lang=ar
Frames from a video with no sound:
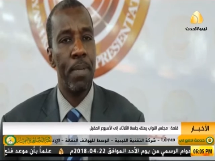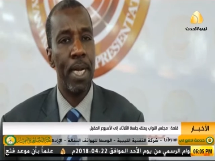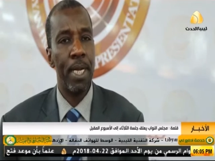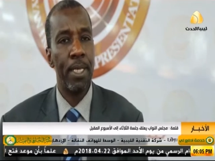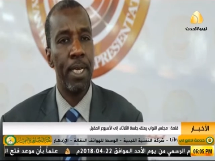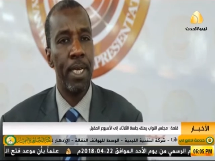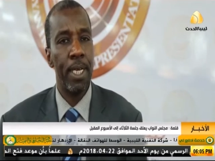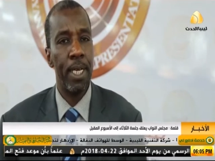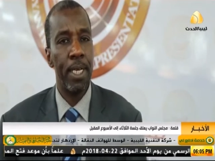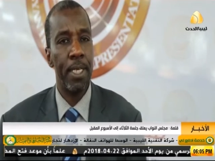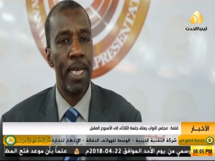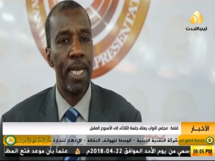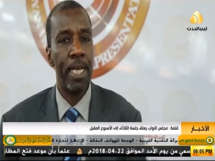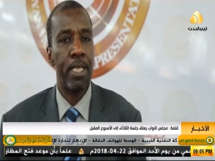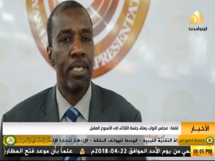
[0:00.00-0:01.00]
بعد
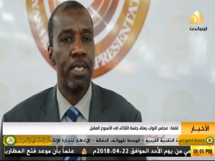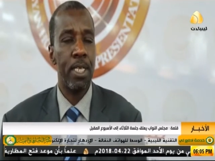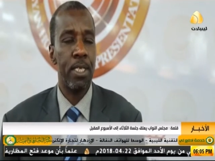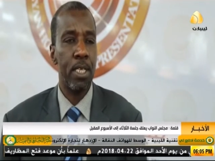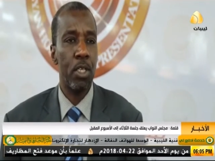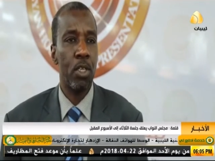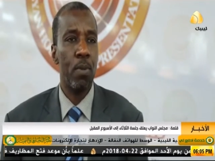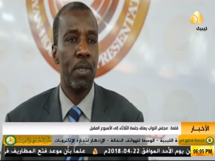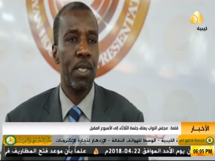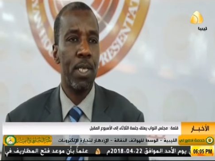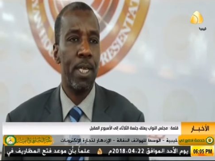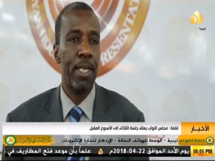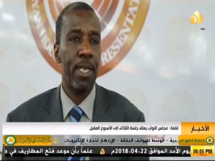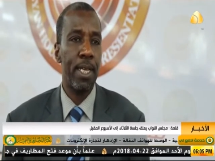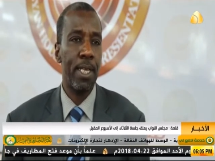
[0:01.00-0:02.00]
نهاية جلسة يوم
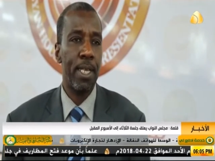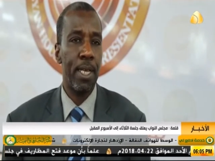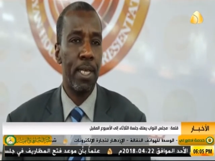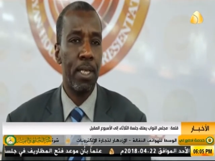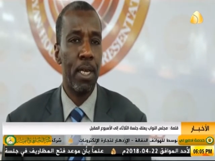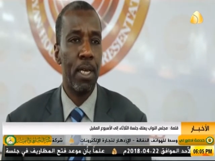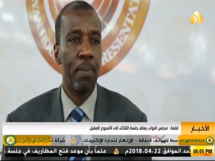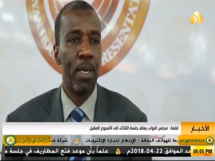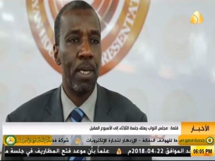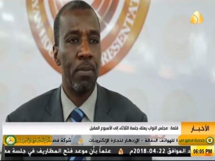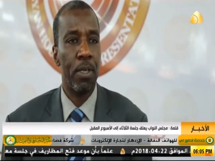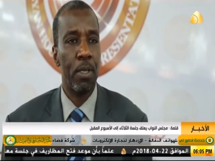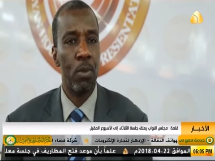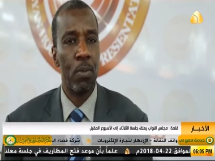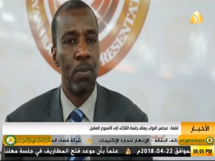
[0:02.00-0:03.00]
الثلاثاء 3 4
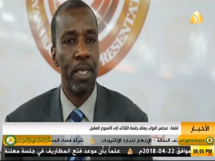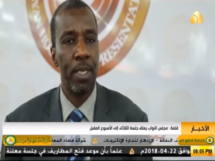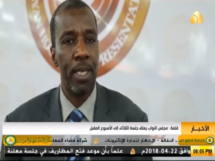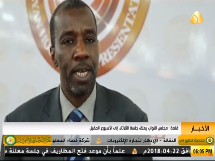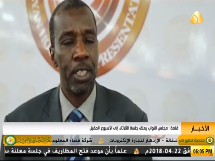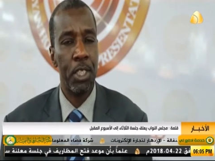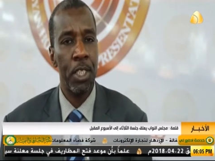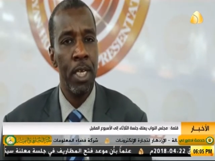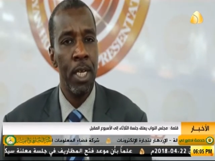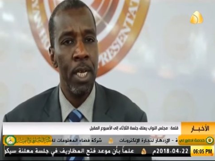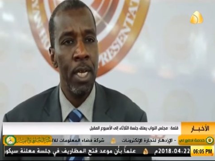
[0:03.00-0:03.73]
2018